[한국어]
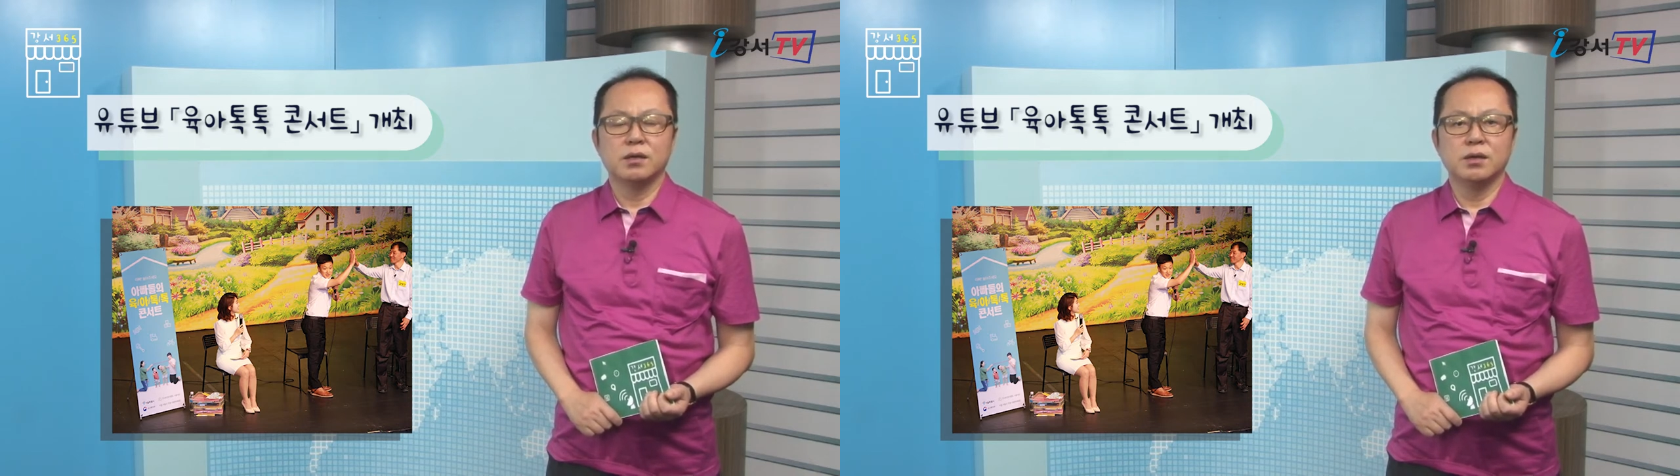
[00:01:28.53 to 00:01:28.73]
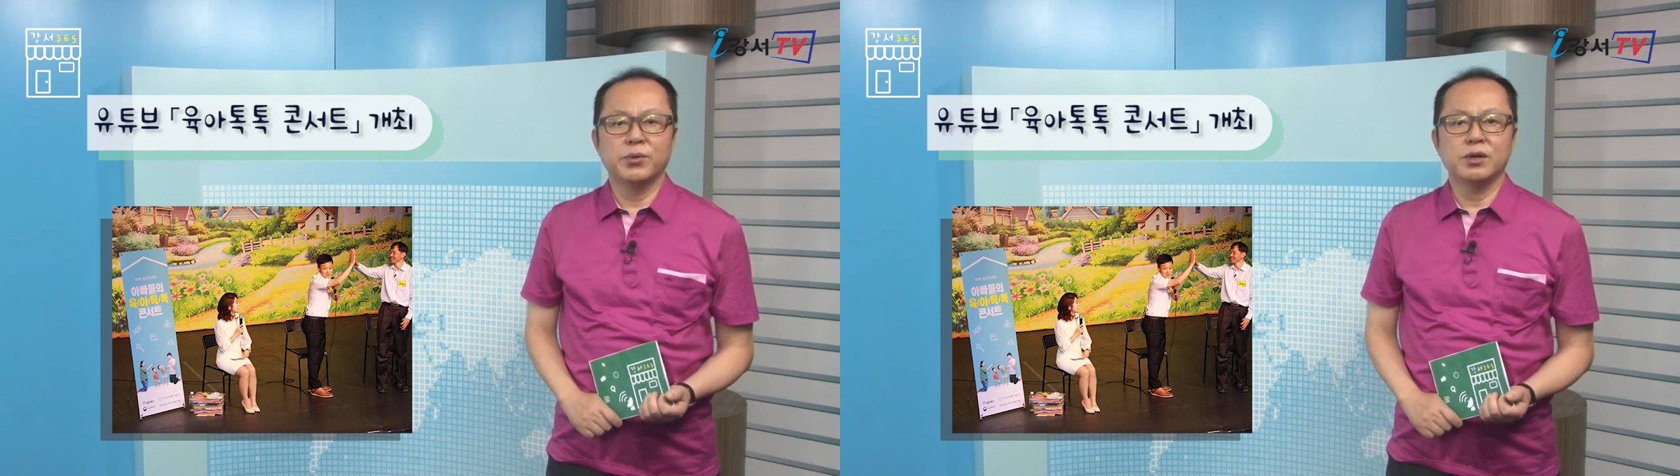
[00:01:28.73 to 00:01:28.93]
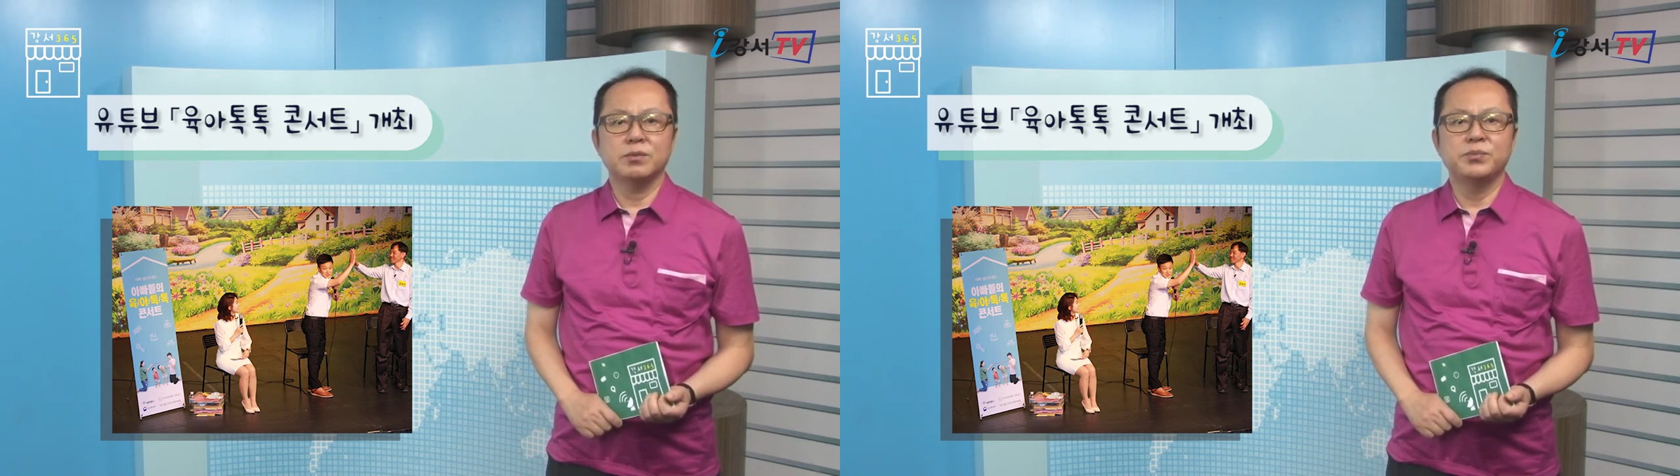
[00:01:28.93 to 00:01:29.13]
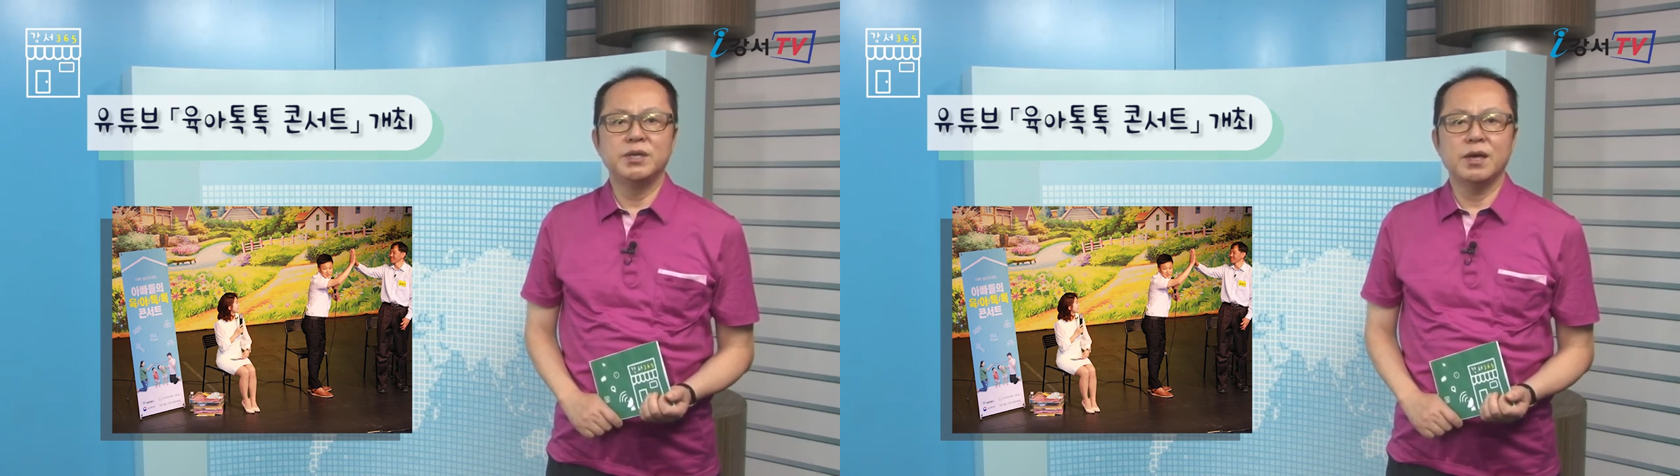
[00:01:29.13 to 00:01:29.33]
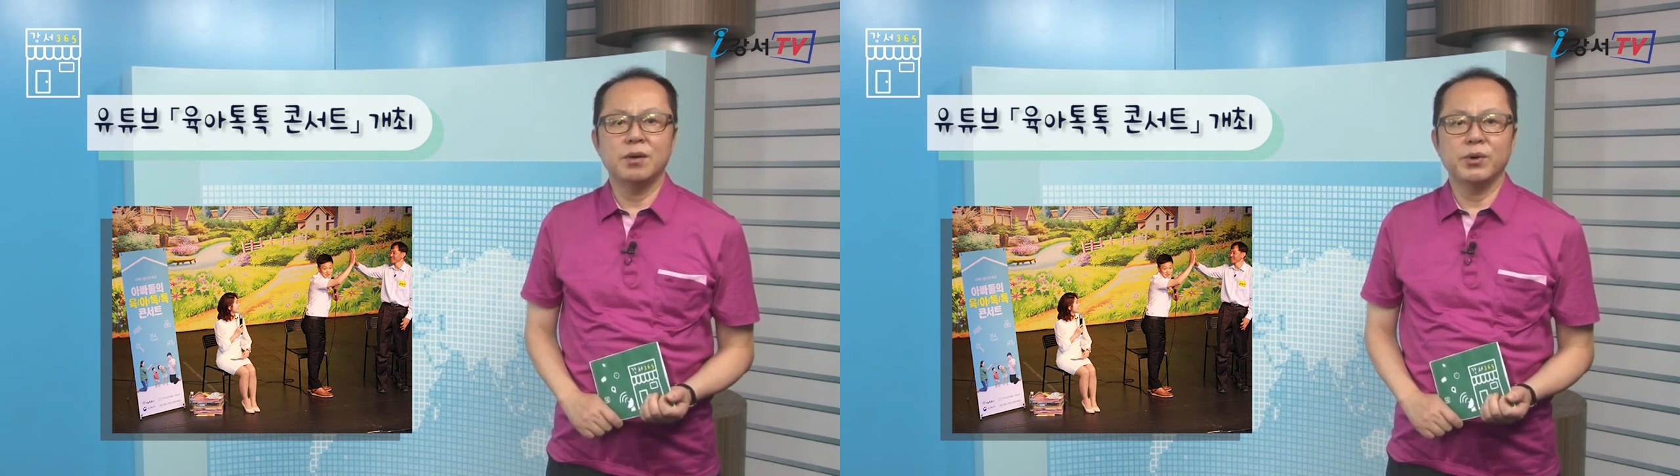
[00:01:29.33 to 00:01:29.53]
이번
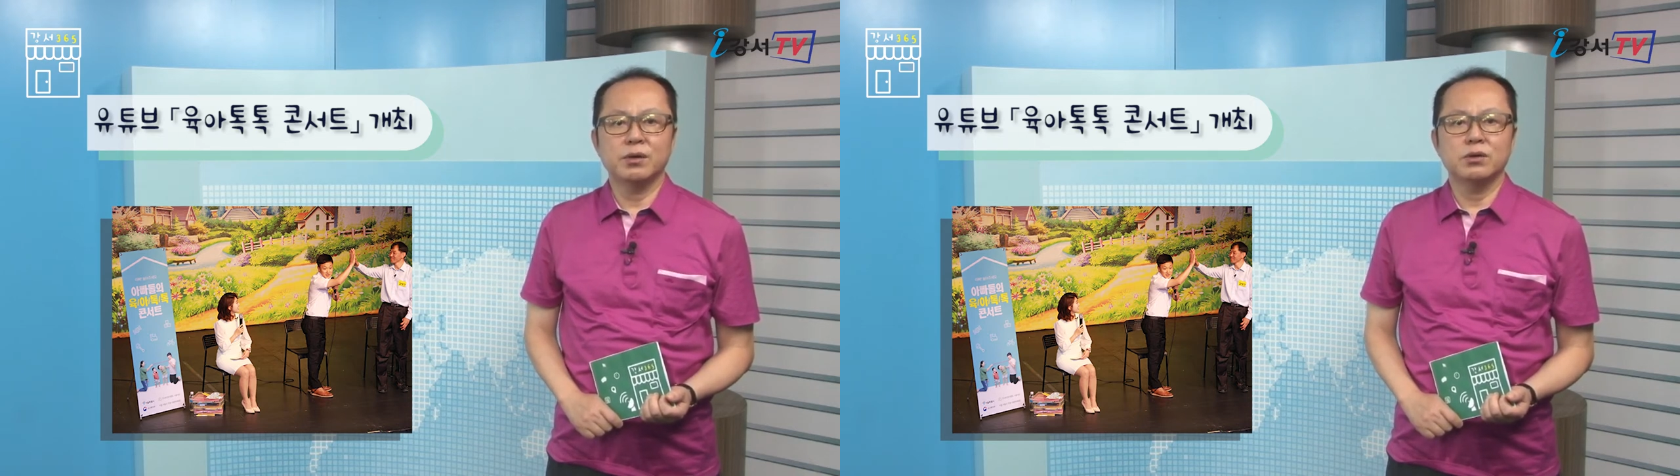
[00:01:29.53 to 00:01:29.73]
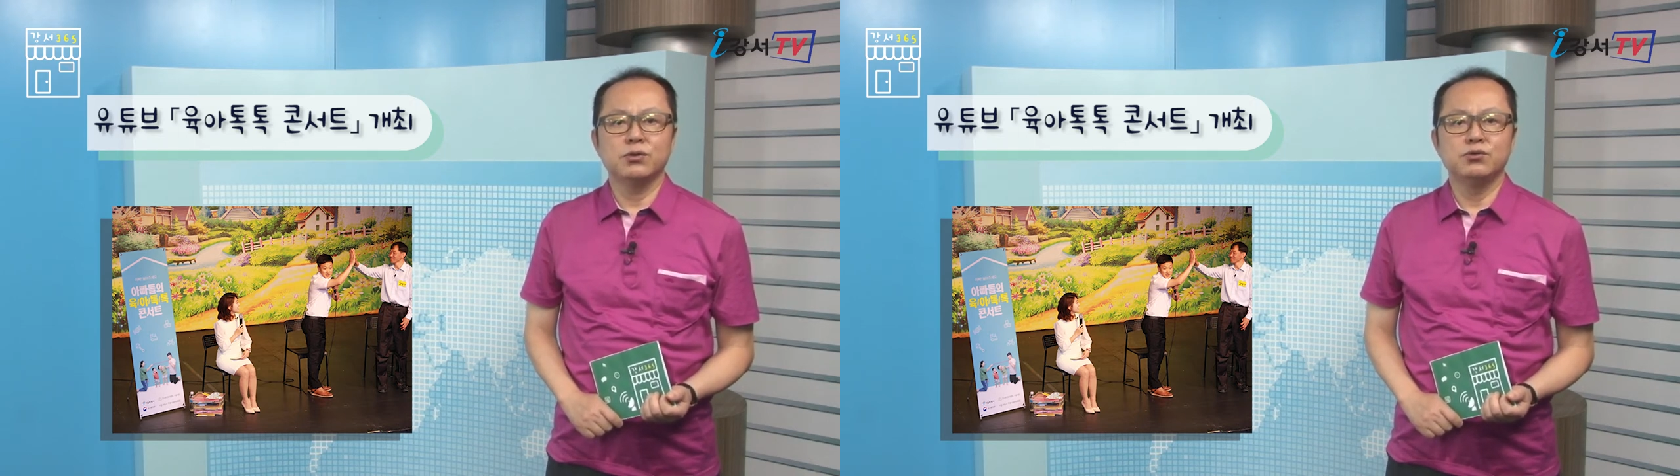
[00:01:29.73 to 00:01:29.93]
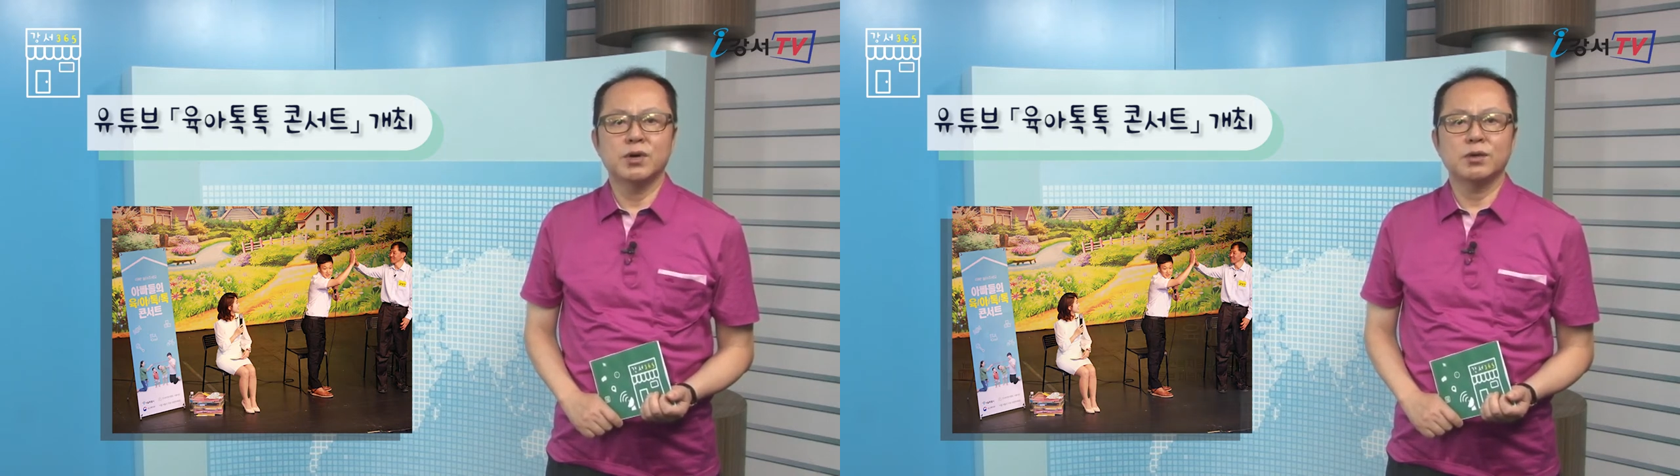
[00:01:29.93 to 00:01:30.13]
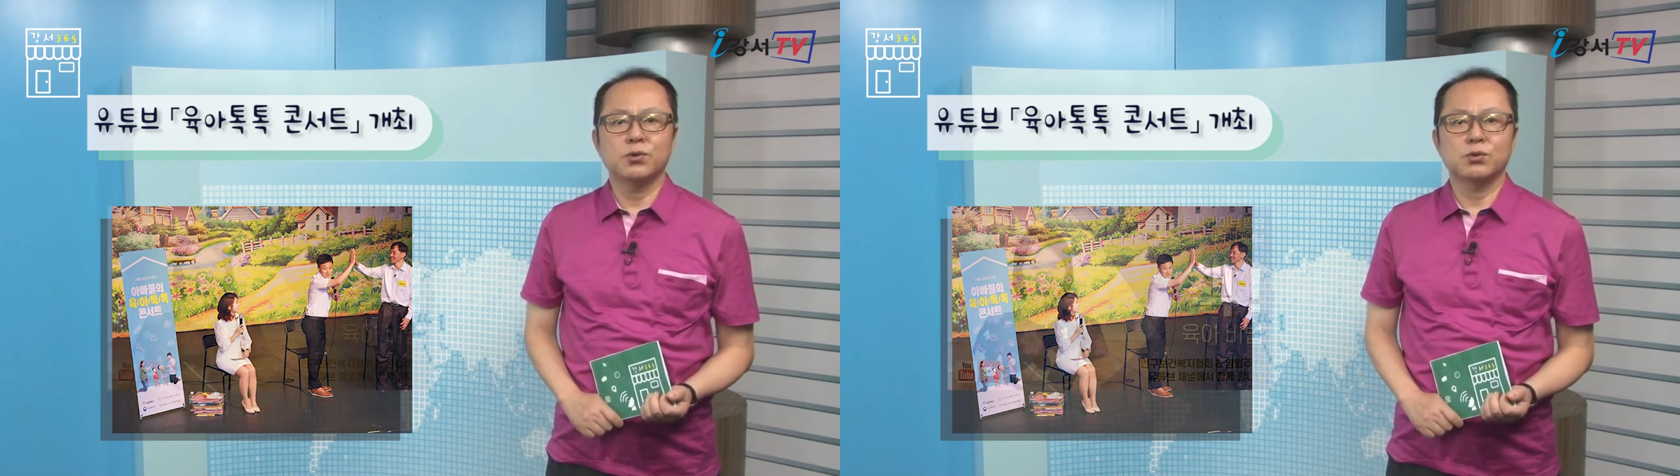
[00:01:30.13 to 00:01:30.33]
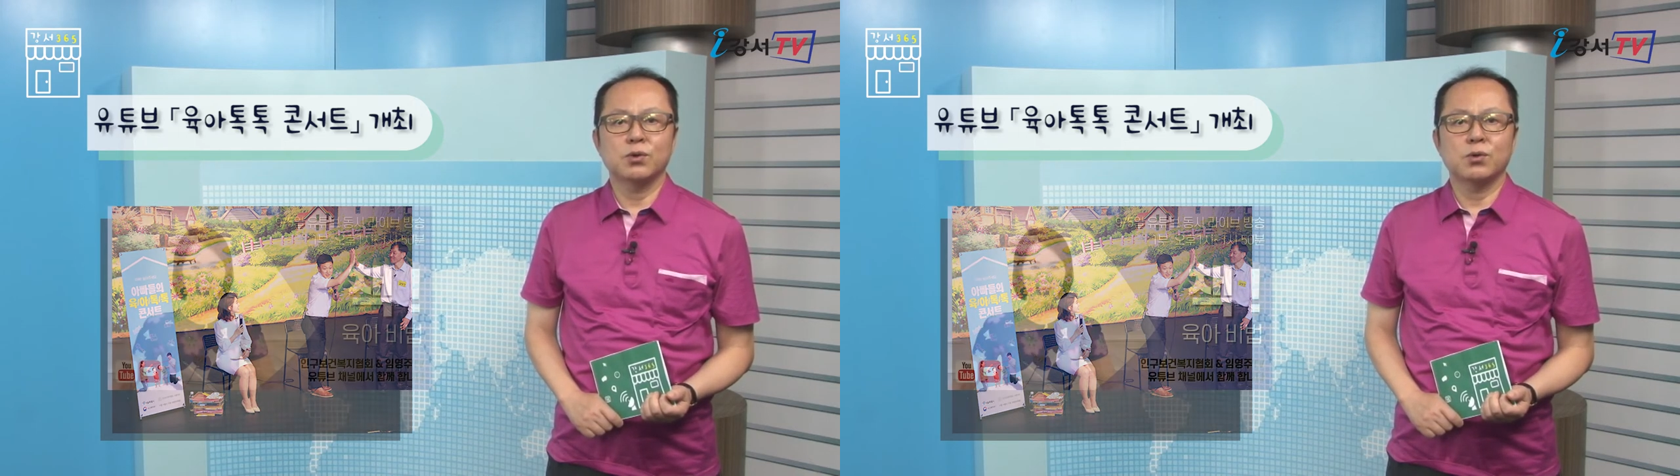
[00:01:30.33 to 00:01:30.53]
비대면 육아
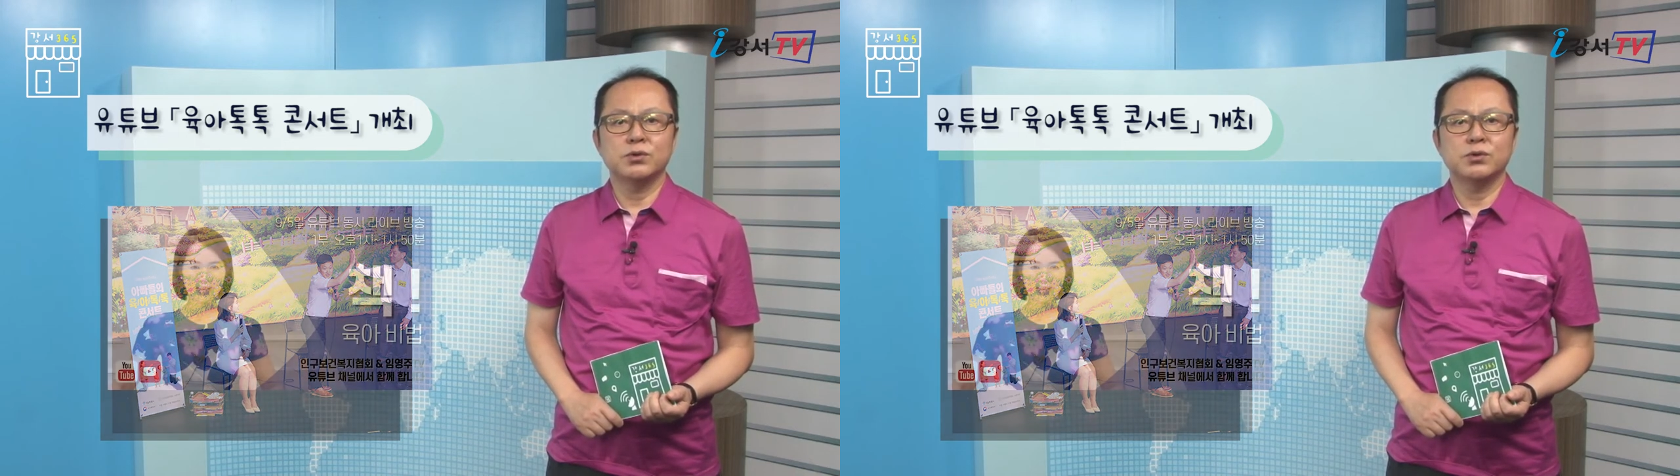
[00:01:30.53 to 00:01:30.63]
톡톡